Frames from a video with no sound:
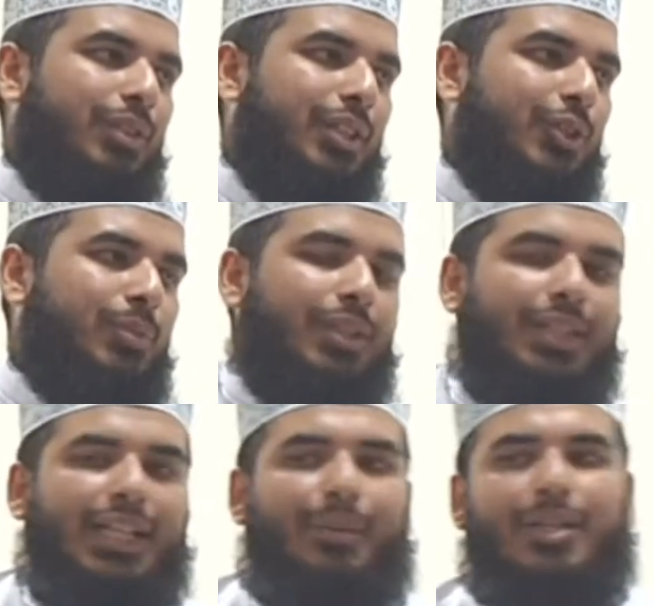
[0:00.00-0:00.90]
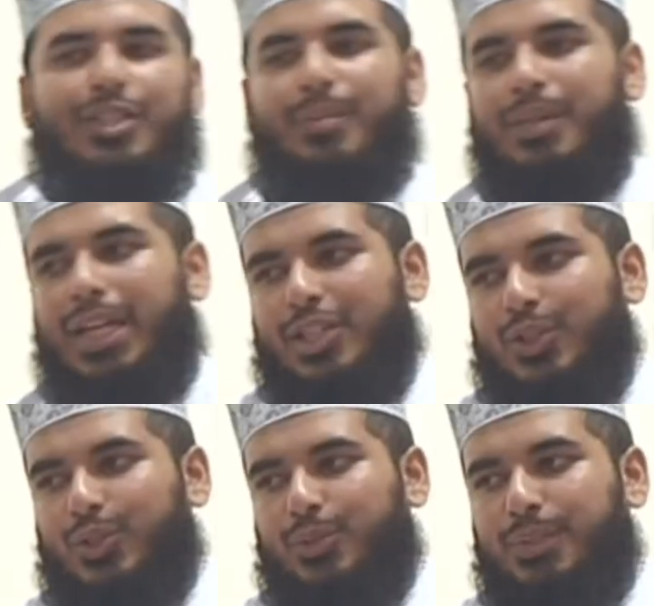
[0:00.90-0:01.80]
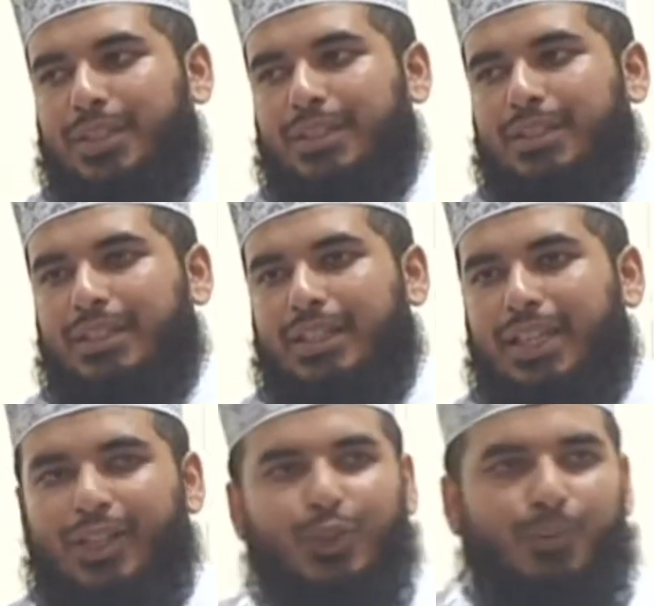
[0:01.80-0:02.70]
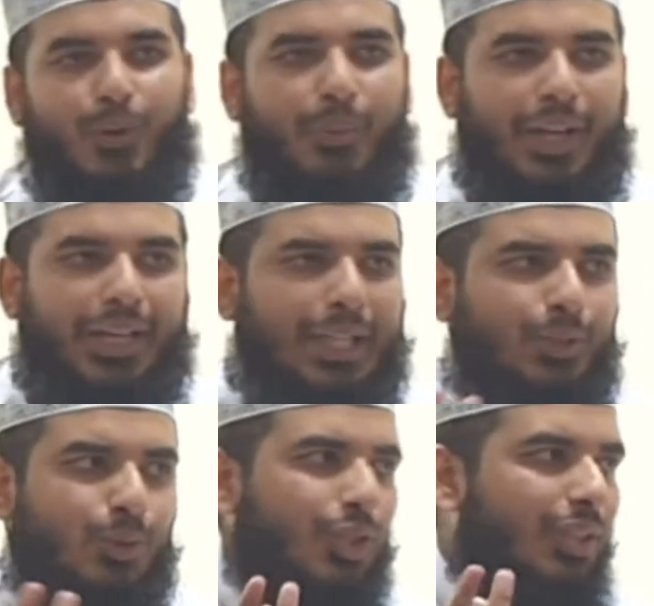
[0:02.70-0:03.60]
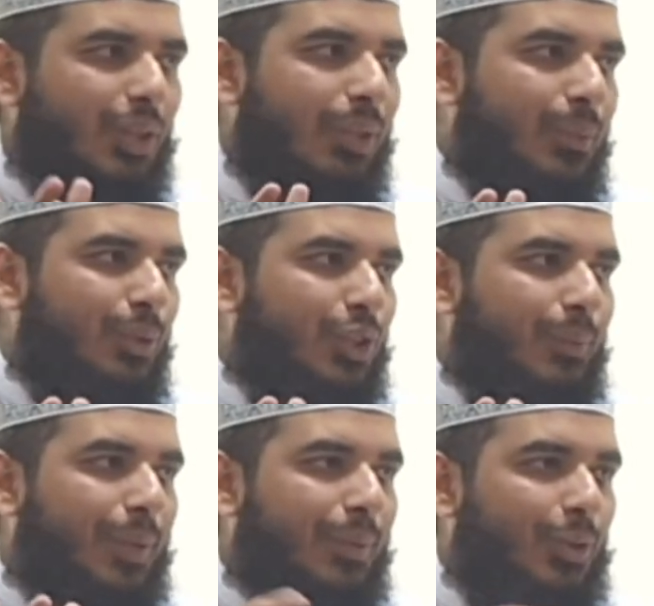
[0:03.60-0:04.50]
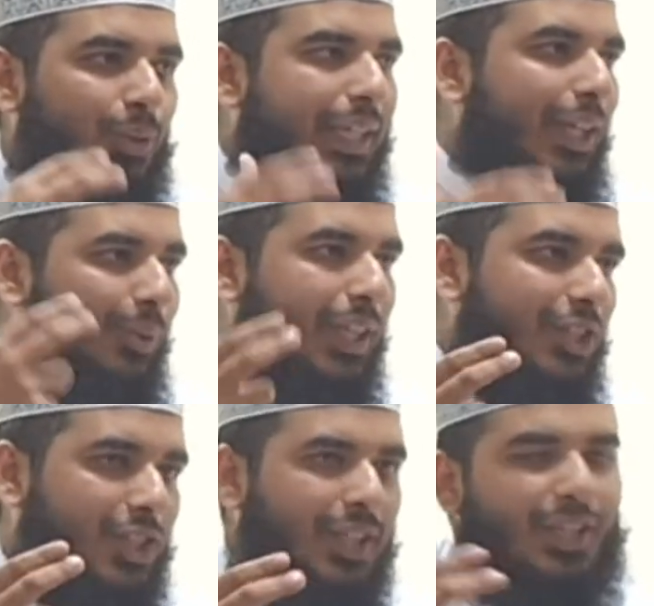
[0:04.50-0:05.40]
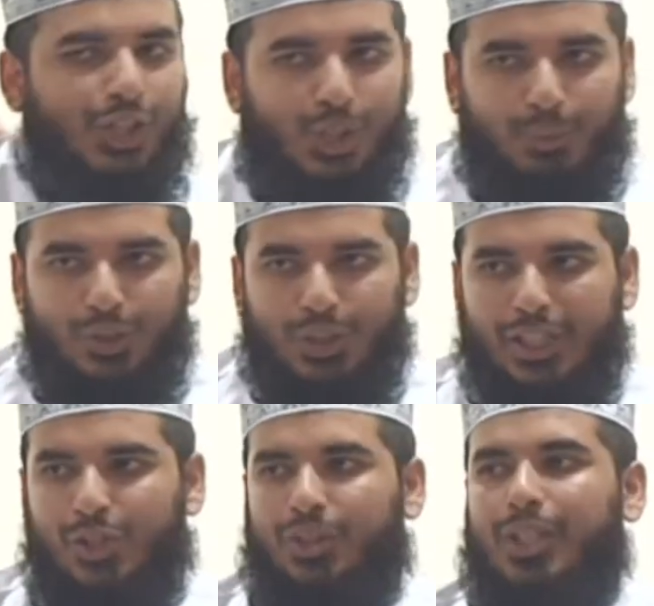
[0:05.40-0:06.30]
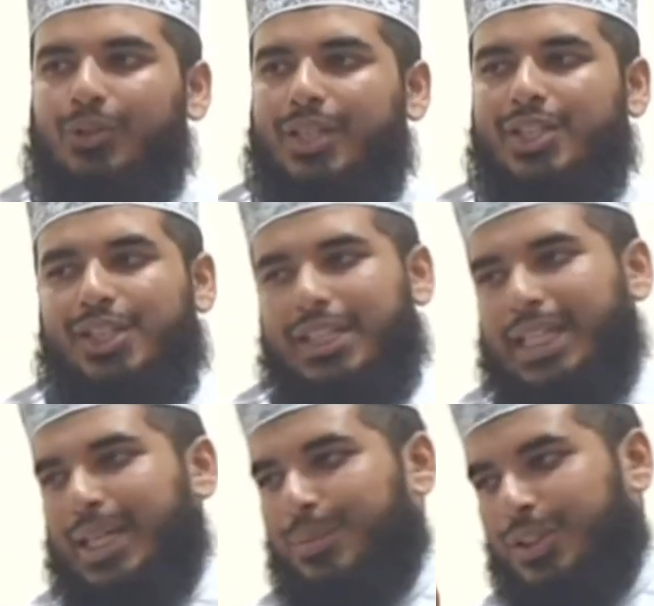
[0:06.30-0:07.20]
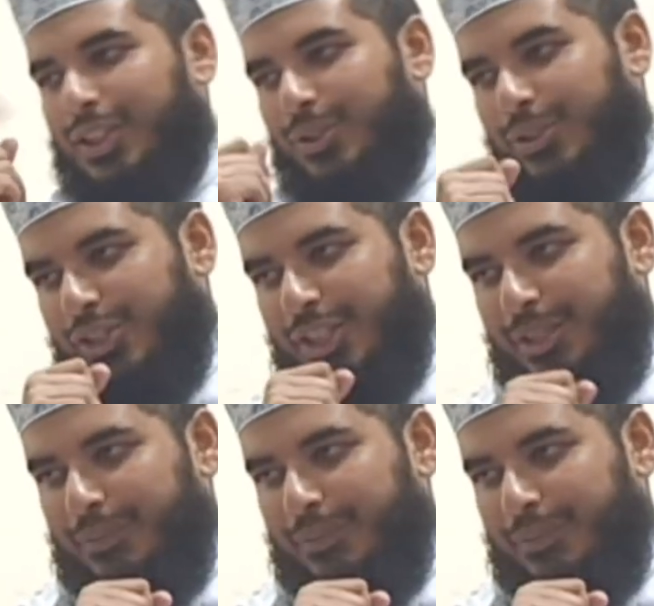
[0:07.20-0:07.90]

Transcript: থেকে তোমাদেরকে আমার সামনে আসতে হবে এত প্রমাণ একটু চিন্তা করলে বুঝতে পারবে এগুলো কে করাচ্ছেন অবশ্যই সত্তা করাচ্ছেন এবং তিনি হচ্ছেন